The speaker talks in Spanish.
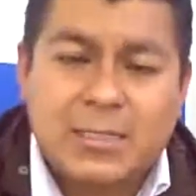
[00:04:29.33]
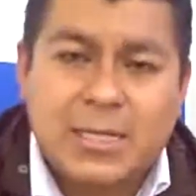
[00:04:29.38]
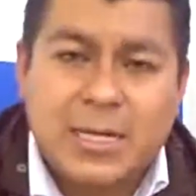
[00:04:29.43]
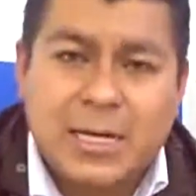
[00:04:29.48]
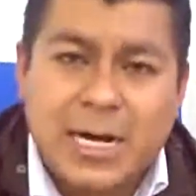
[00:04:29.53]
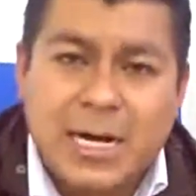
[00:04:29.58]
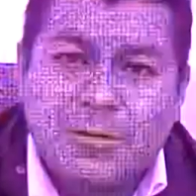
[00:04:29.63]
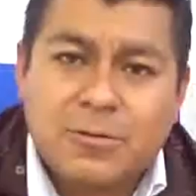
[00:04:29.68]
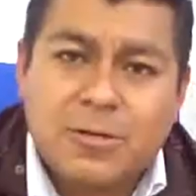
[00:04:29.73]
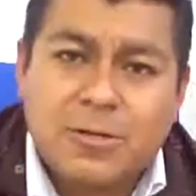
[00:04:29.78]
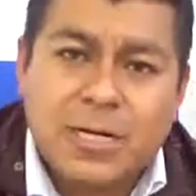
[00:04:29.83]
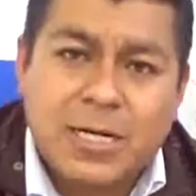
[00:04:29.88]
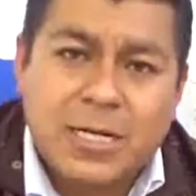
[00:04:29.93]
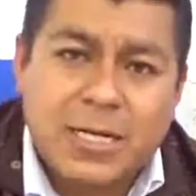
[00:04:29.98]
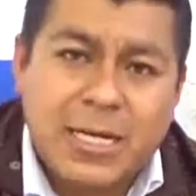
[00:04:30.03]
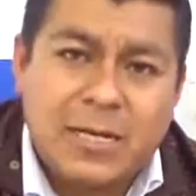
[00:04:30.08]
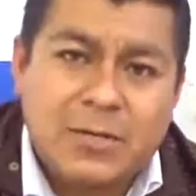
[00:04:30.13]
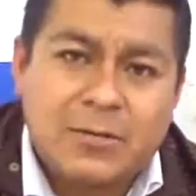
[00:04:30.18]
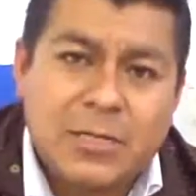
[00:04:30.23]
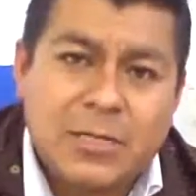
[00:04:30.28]
serranos
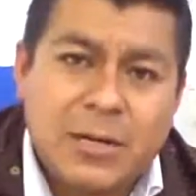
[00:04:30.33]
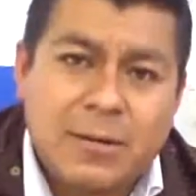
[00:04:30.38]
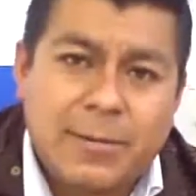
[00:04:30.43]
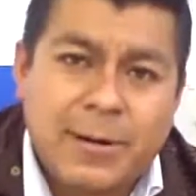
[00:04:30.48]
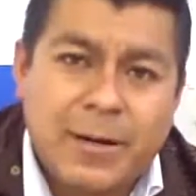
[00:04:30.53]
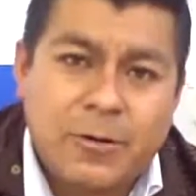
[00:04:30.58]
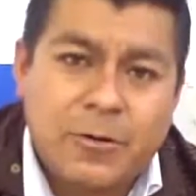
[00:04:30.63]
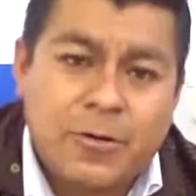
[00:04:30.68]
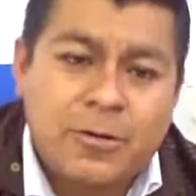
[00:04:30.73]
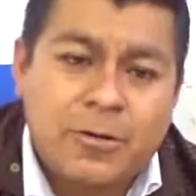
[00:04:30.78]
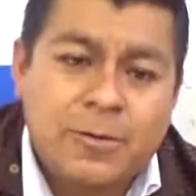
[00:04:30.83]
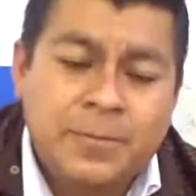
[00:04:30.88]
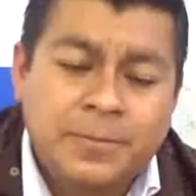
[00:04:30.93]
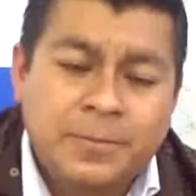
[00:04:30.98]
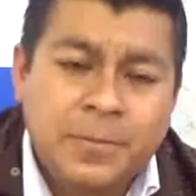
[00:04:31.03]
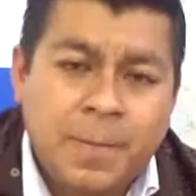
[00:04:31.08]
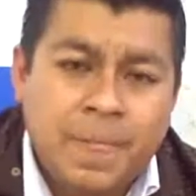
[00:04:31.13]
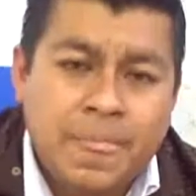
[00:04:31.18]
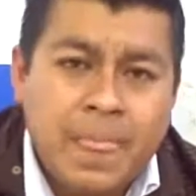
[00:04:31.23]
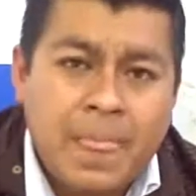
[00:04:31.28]
rellenos de arbejón
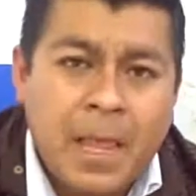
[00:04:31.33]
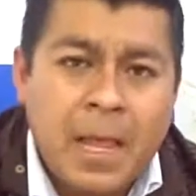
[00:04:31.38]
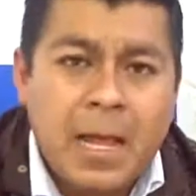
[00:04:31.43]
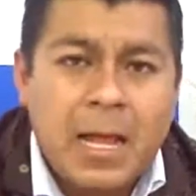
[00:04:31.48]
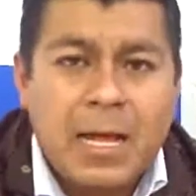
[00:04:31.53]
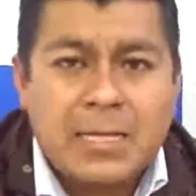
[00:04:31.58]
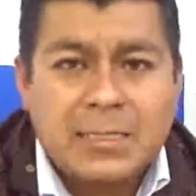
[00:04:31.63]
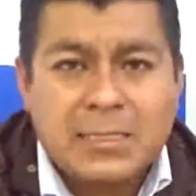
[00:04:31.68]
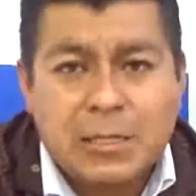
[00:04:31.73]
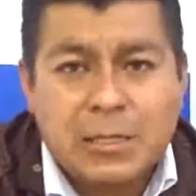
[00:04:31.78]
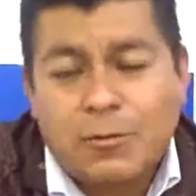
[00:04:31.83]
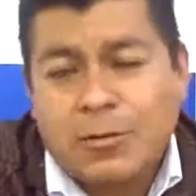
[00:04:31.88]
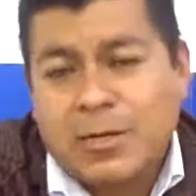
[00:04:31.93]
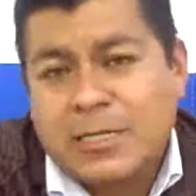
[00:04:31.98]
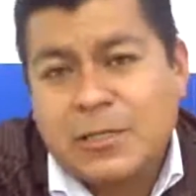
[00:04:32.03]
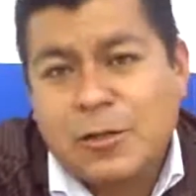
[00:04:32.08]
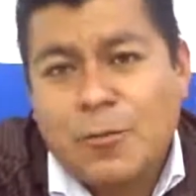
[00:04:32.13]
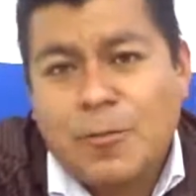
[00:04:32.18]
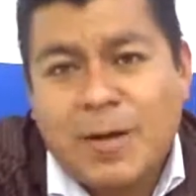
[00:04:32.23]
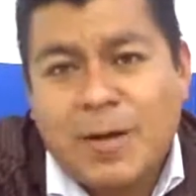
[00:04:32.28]
hasta lo
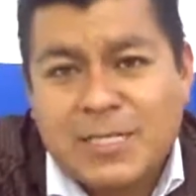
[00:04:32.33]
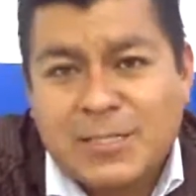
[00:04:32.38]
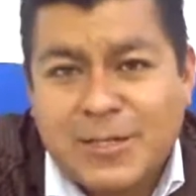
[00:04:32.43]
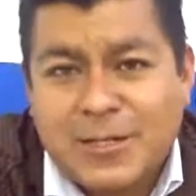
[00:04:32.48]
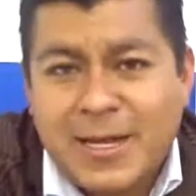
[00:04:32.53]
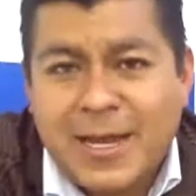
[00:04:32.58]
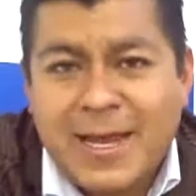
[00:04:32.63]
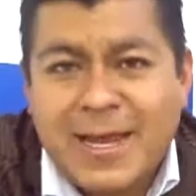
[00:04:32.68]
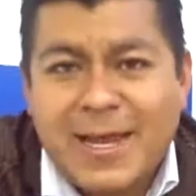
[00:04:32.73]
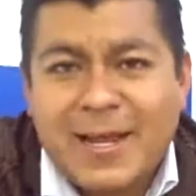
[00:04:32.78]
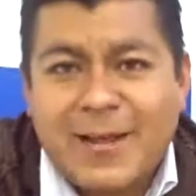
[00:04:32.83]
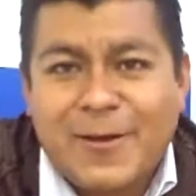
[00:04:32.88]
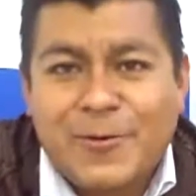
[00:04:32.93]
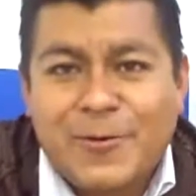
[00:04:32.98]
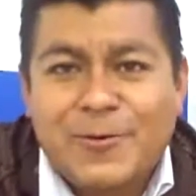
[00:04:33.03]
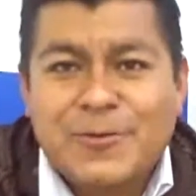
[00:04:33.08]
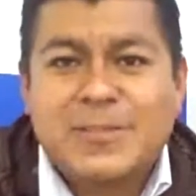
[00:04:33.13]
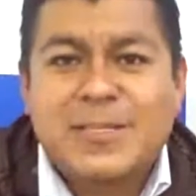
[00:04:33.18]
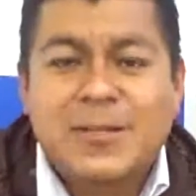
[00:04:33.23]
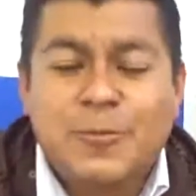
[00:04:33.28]
que es lo más eh,
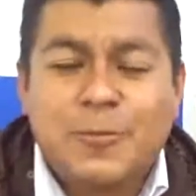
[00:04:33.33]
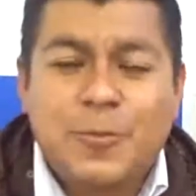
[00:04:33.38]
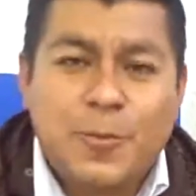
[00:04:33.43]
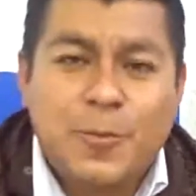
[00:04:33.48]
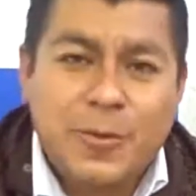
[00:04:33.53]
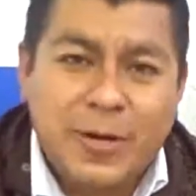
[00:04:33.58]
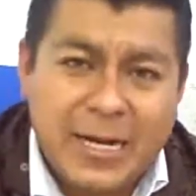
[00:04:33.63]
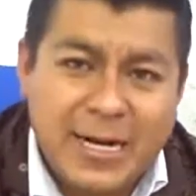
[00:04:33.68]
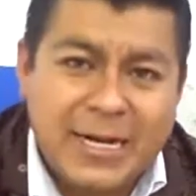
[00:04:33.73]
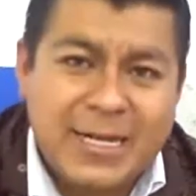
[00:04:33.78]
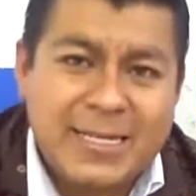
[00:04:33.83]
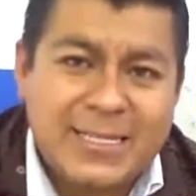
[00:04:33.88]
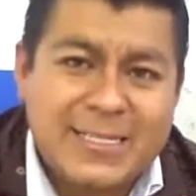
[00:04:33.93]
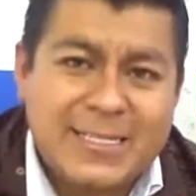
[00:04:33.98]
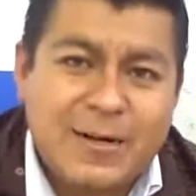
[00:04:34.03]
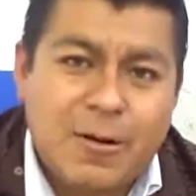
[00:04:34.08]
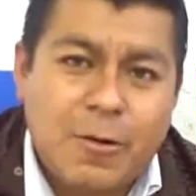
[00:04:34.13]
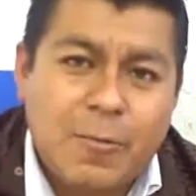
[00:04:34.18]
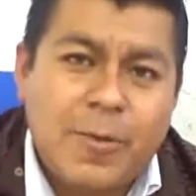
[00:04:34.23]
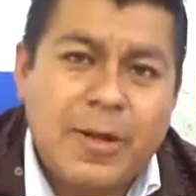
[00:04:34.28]
conocido y popular aquí en
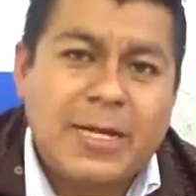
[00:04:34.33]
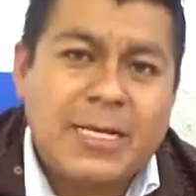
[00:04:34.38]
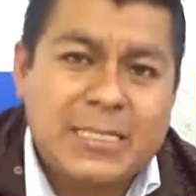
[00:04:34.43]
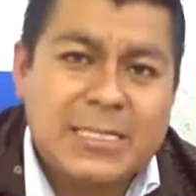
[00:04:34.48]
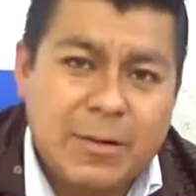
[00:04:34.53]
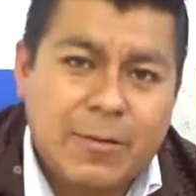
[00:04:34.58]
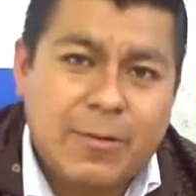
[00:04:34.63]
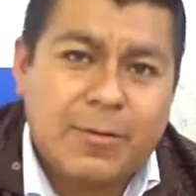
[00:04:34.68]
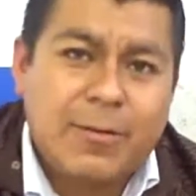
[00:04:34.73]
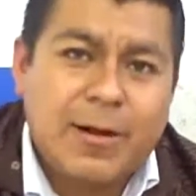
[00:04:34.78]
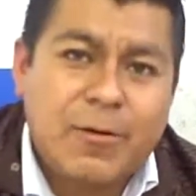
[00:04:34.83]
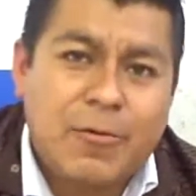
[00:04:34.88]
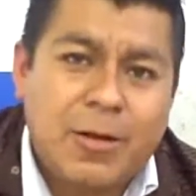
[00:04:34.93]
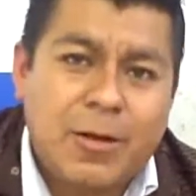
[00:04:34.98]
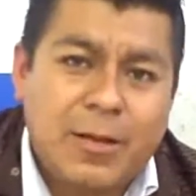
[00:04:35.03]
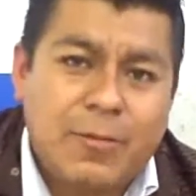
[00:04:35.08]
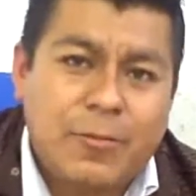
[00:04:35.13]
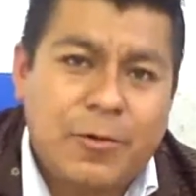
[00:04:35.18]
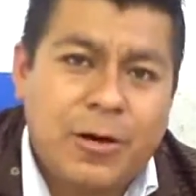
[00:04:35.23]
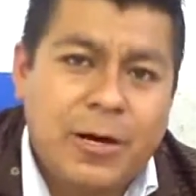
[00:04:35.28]
Chignahuapan que es la
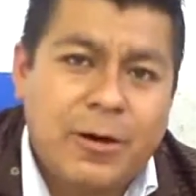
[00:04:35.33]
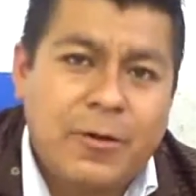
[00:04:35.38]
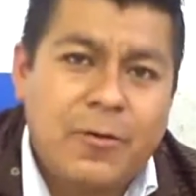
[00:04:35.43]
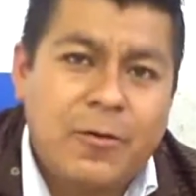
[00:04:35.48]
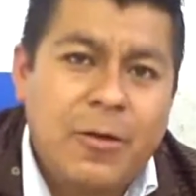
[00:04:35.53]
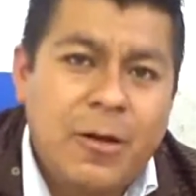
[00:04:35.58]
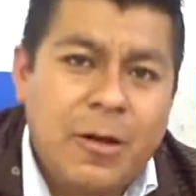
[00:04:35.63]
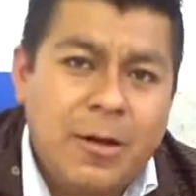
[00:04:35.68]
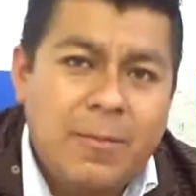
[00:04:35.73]
barbacoa de borrego.